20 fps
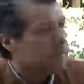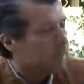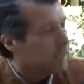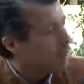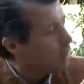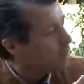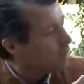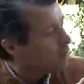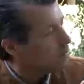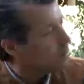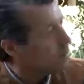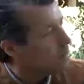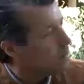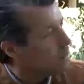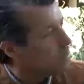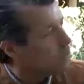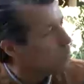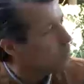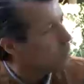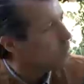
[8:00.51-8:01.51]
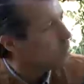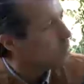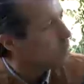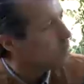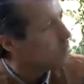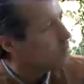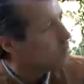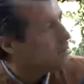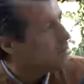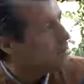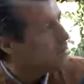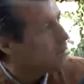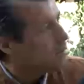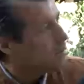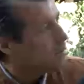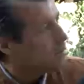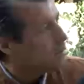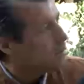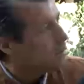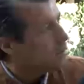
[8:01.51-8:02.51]
meten con el presupuesto
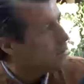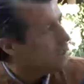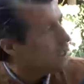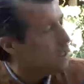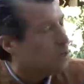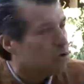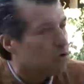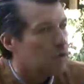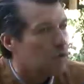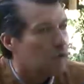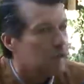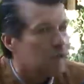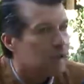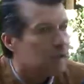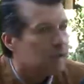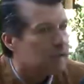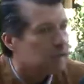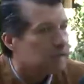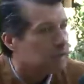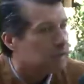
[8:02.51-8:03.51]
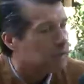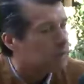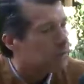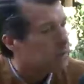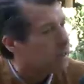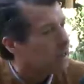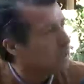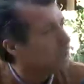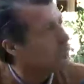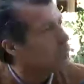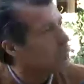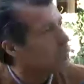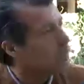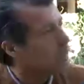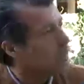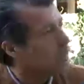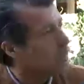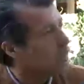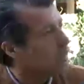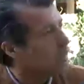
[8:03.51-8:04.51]
y no le dejan hacer su tarea
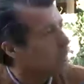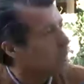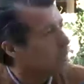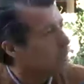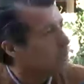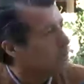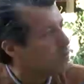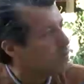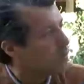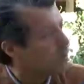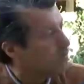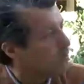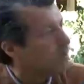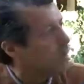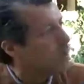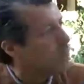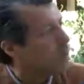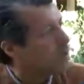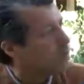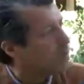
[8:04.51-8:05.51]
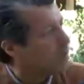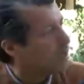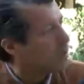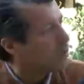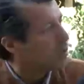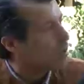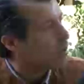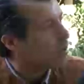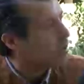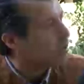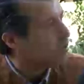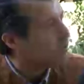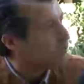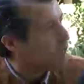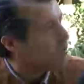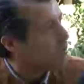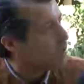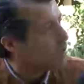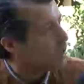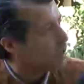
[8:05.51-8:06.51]
sustantiva. Hemos remado a contracorriente
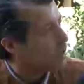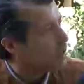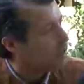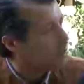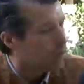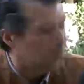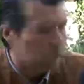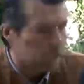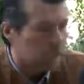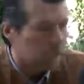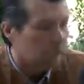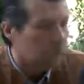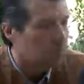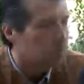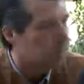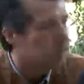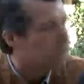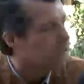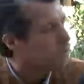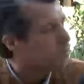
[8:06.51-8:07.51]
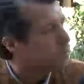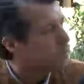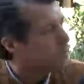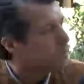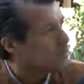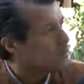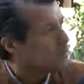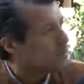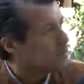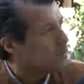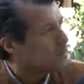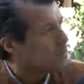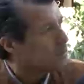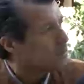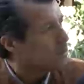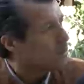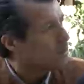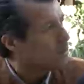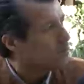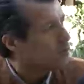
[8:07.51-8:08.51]
siempre, ahorita no es la excepción.
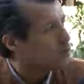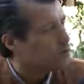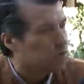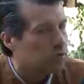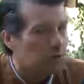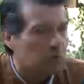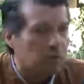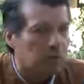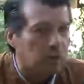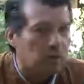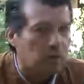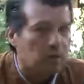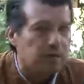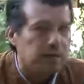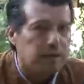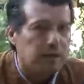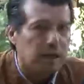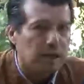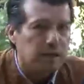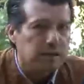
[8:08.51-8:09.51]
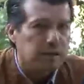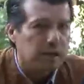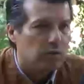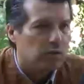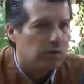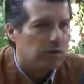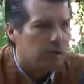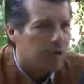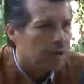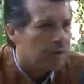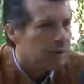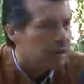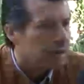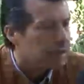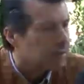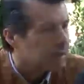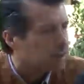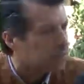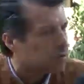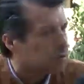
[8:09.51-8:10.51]
Tenemos un órgano de fiscalizador
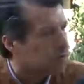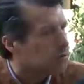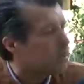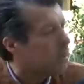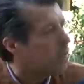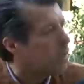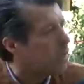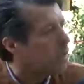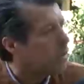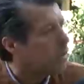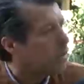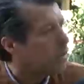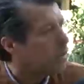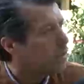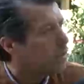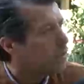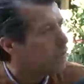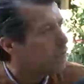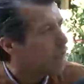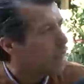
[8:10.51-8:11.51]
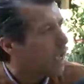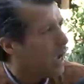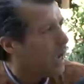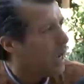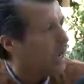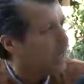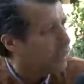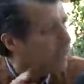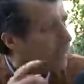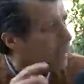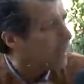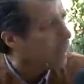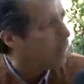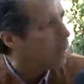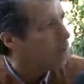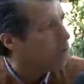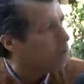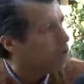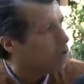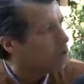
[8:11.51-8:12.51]
débil institucionalmente, al que
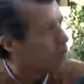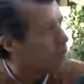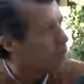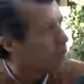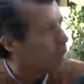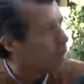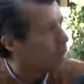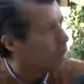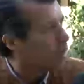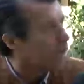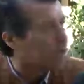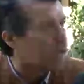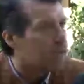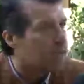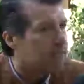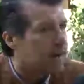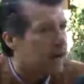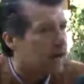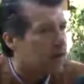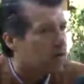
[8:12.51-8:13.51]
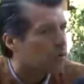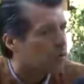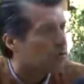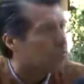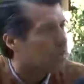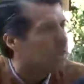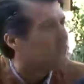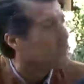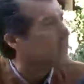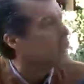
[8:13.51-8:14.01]
creo yo que en el marco de una